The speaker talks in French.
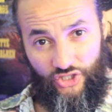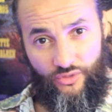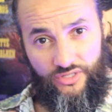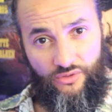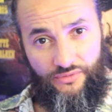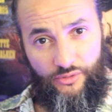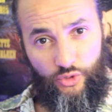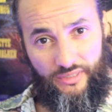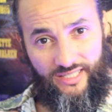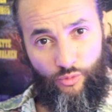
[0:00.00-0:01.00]
j'ai choisi une vidéo
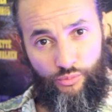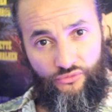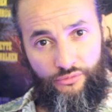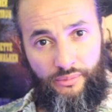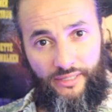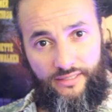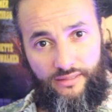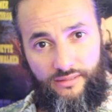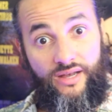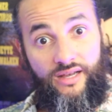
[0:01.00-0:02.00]
spécialement pour vous mes
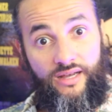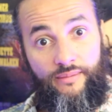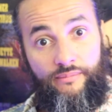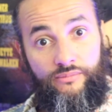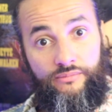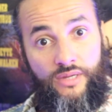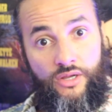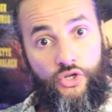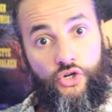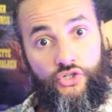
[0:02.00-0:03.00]
princesses.
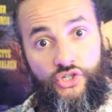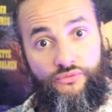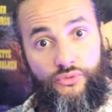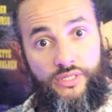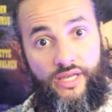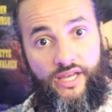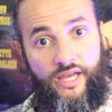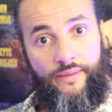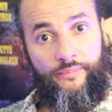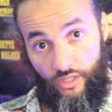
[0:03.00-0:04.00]
Je vous
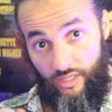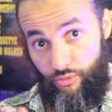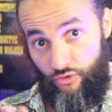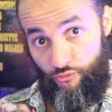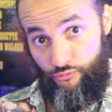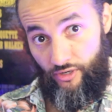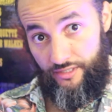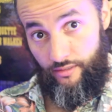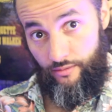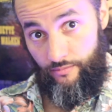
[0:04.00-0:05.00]
aime Les poilus, vous pouvez rester.